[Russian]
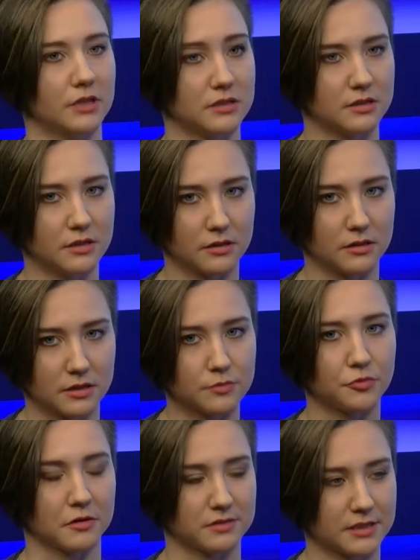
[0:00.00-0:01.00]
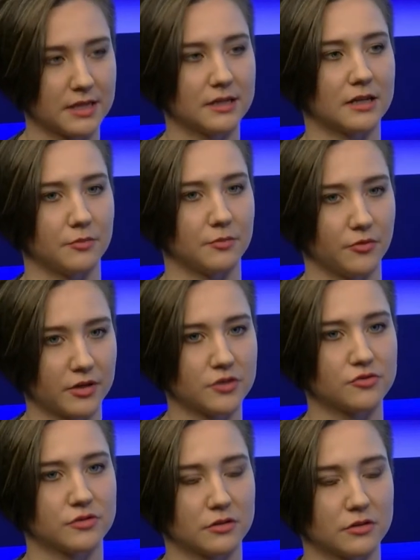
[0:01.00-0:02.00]
сидела на сборах в стайках, я
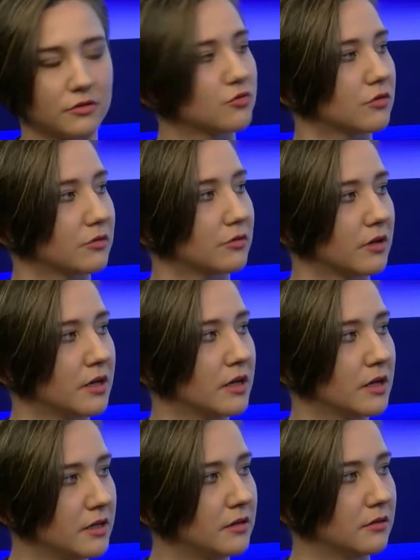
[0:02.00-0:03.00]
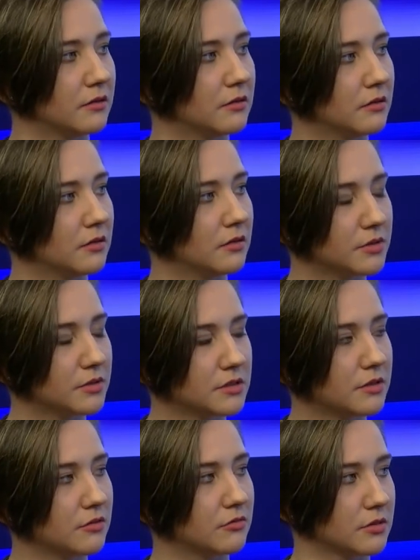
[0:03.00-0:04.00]
поворачиваюсь и говорю Жуковой, Ин,
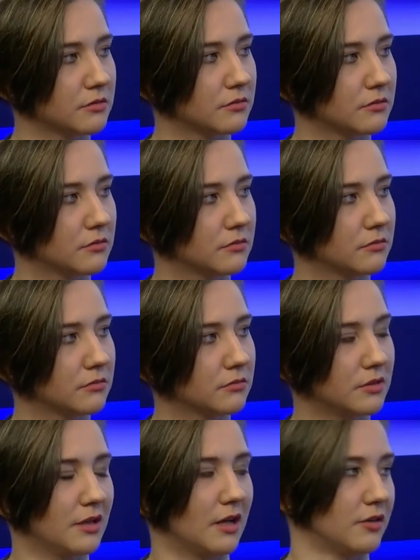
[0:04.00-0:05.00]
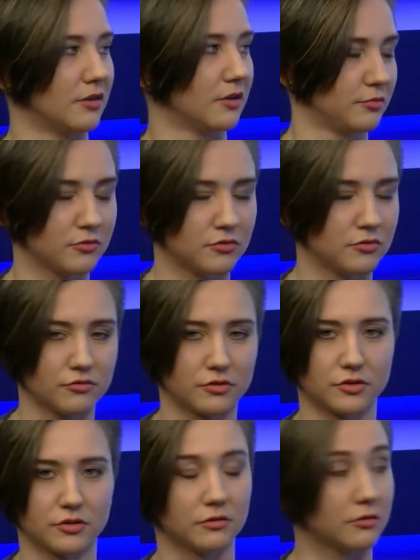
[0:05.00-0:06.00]
подстригусь. «Ну да ладно, Люб, ну
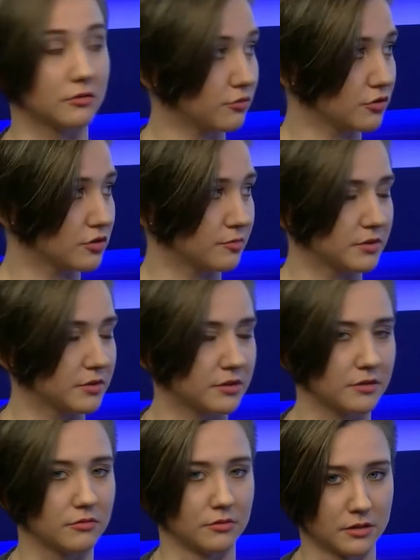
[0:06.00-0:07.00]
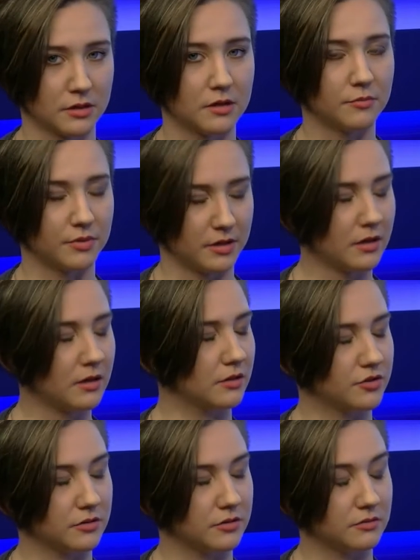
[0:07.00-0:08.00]
шутишь. Я говорю, да точно подстригусь. Приехала и
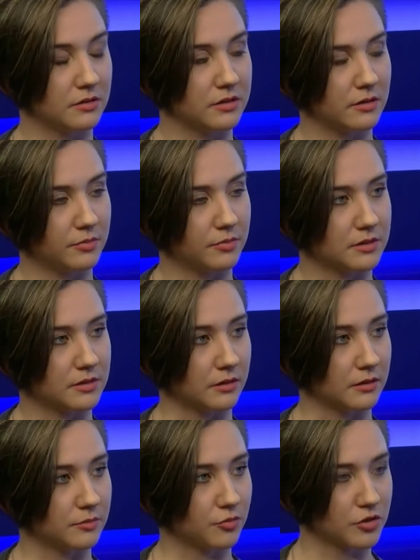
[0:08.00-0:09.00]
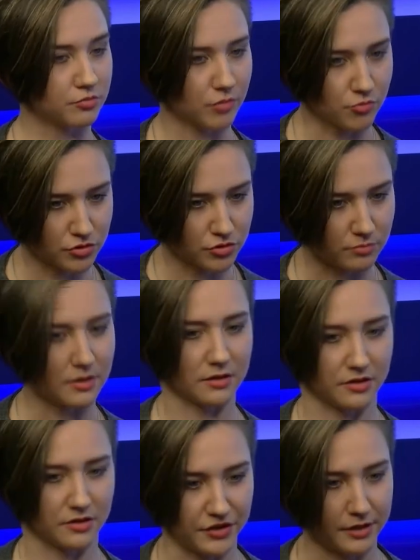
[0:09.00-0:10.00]
через две недели подстриглась. Просто потому, что мне
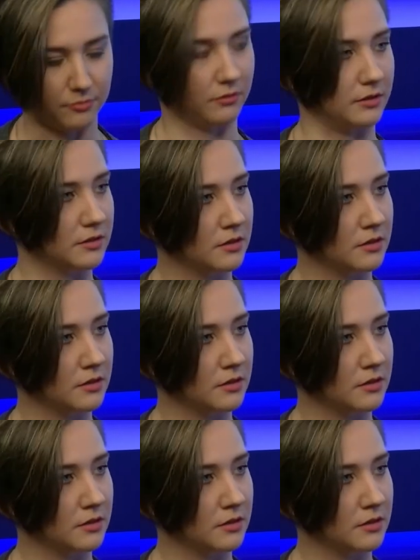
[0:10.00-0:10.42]
это требовалось.